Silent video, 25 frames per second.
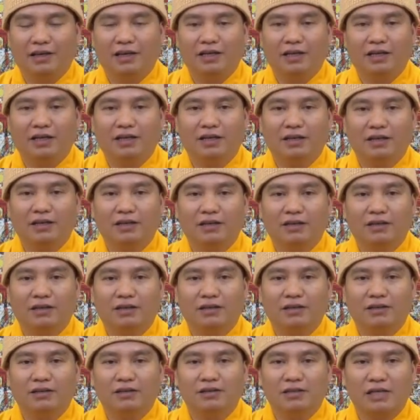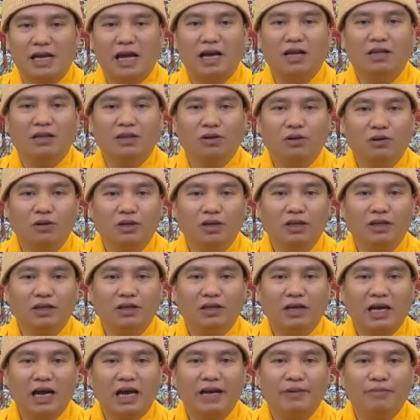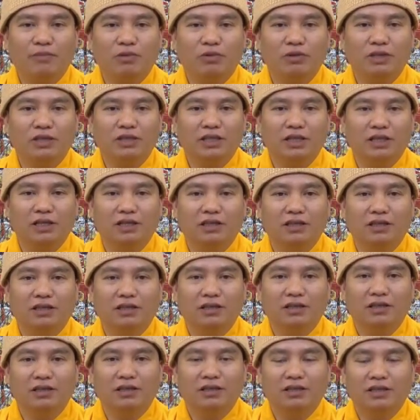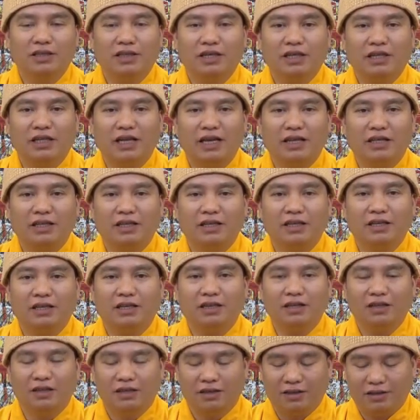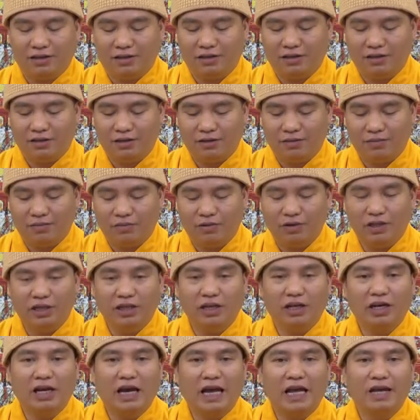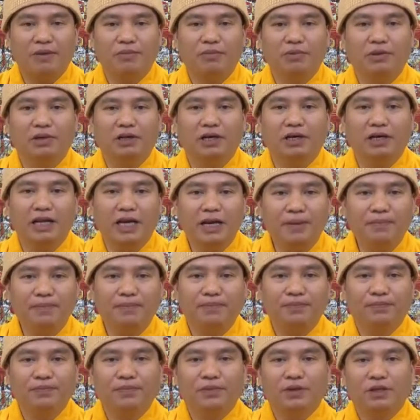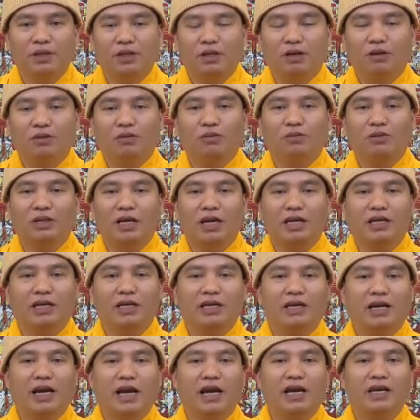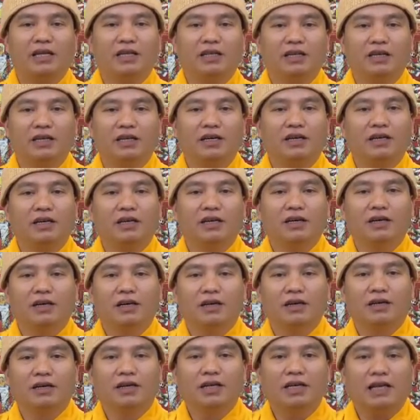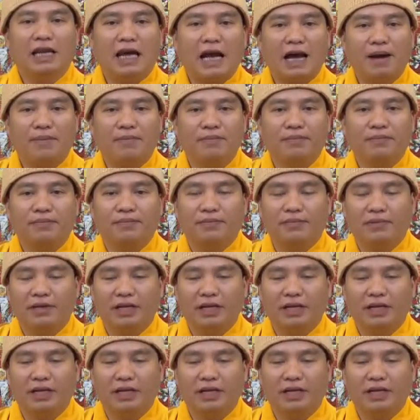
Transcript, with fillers: à, sáng tối 24 giờ chia thành gì một nửa ngày một nửa đêm cho chúng ta về ngày thì đi làm